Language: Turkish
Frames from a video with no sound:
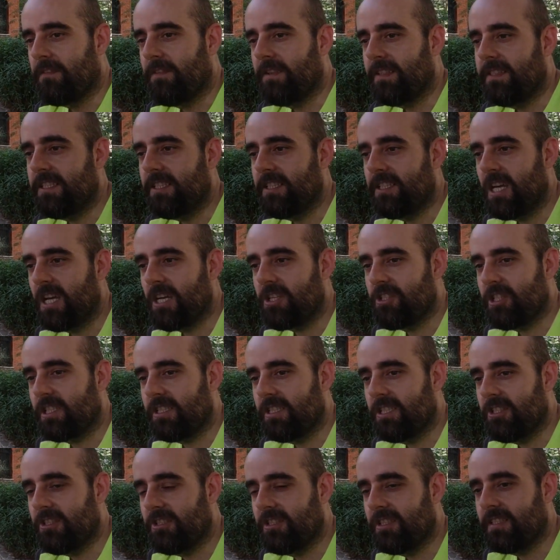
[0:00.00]
Fetih
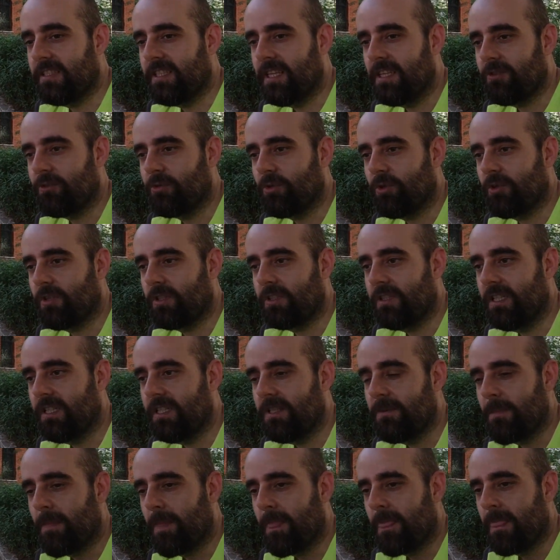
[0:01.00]
gerçekleştikten sonra da
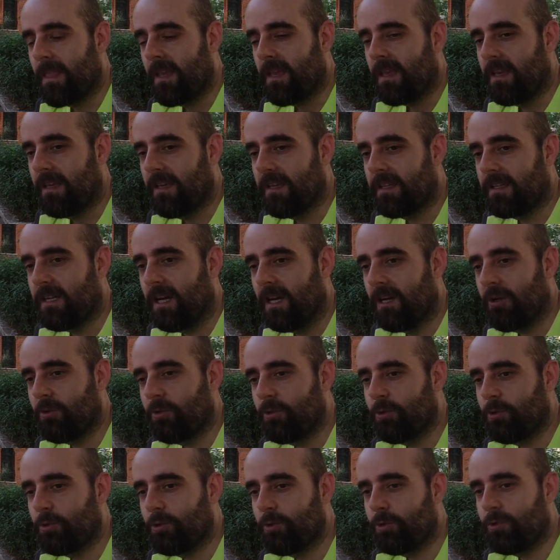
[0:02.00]
e,
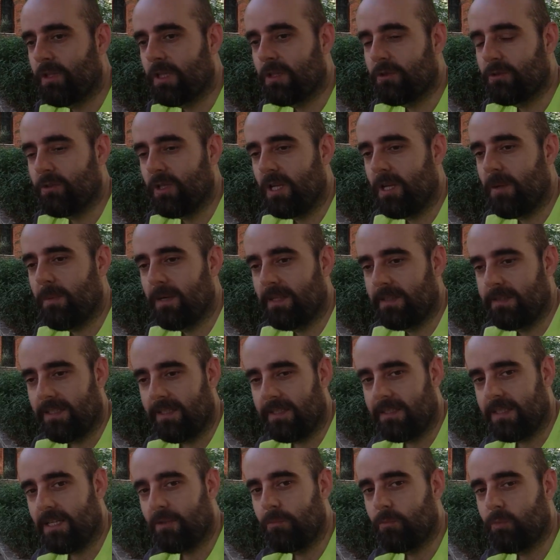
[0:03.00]
Kanuni Sultan Süleyman
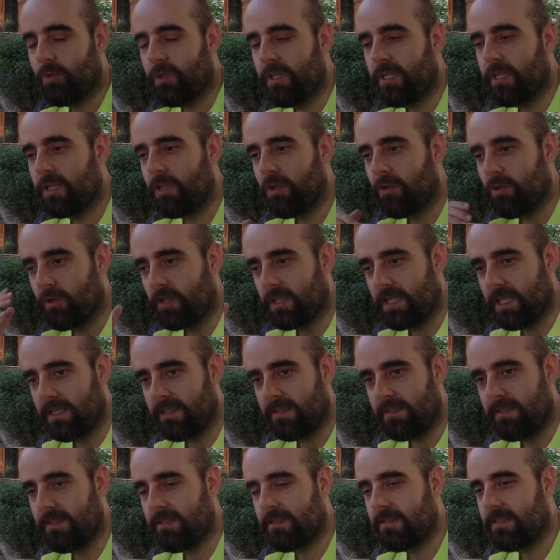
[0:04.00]
tekrar buraya geliyor.
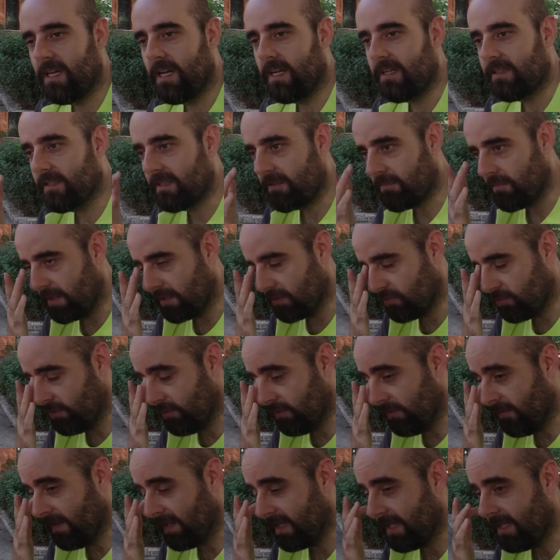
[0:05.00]
Kendisini ziyaret etmek
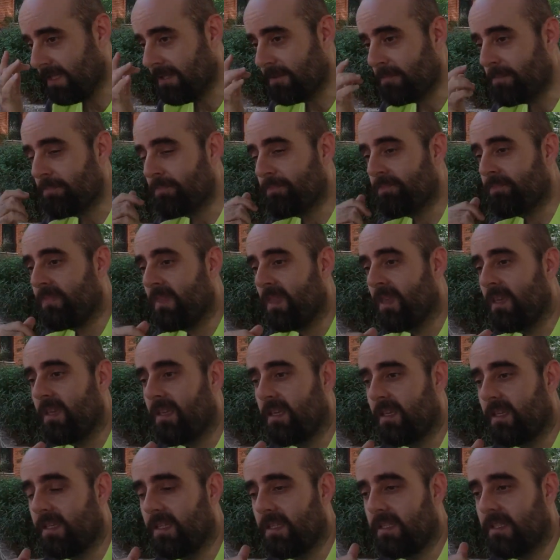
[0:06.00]
istiyor fakat
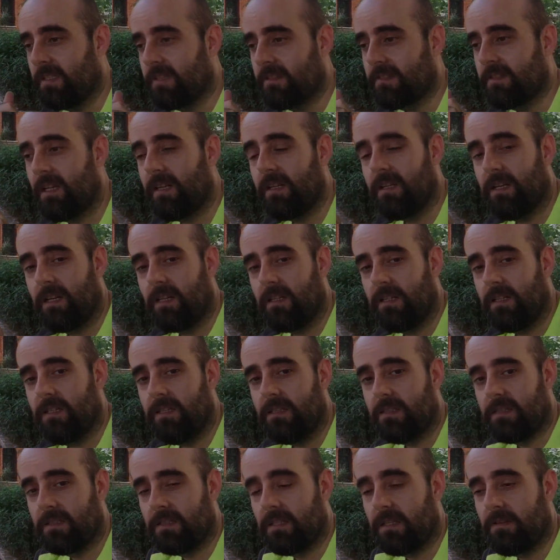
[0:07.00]
e,
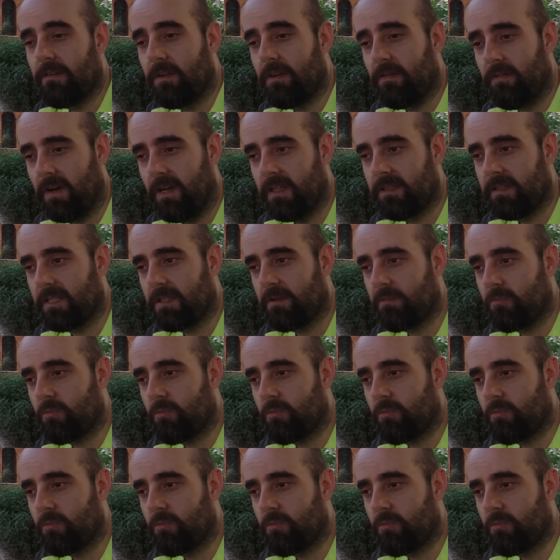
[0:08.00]
Sarana e, vefat